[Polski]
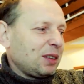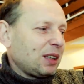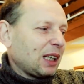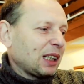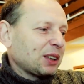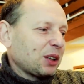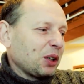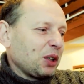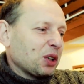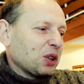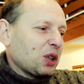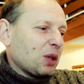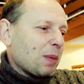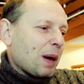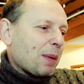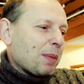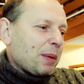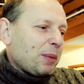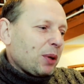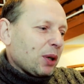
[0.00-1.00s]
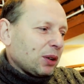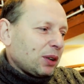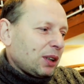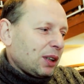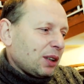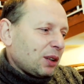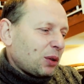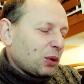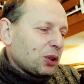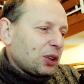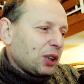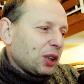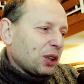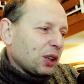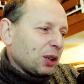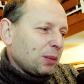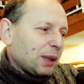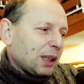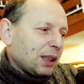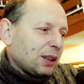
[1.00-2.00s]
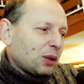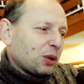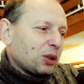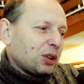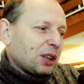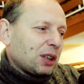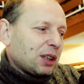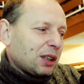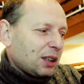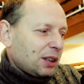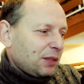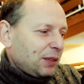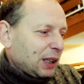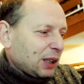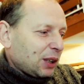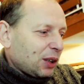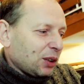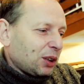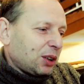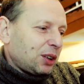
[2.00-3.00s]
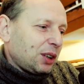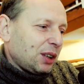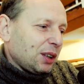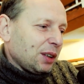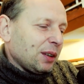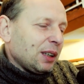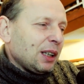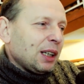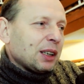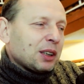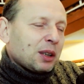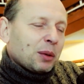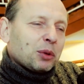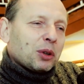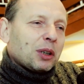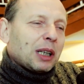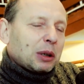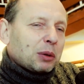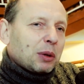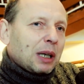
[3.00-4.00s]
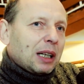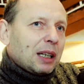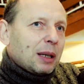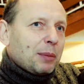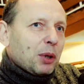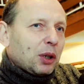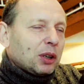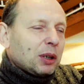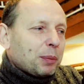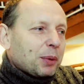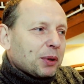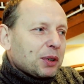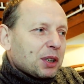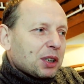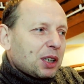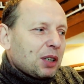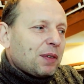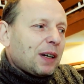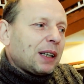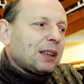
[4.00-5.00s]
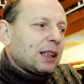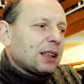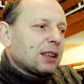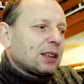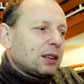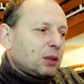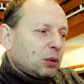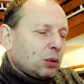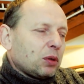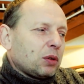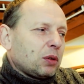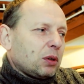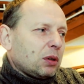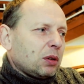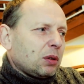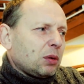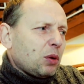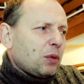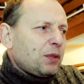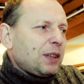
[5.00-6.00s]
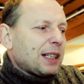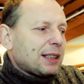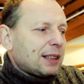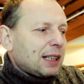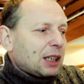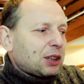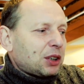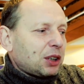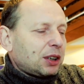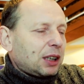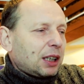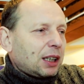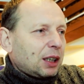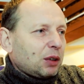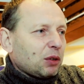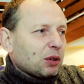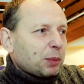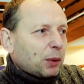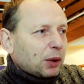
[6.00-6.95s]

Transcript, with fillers: Na stoisku mamy miody różnych odmian, różnych e, wielkości. Są to naturalne miody pozyskiwane z, głównie z naszych terenów, z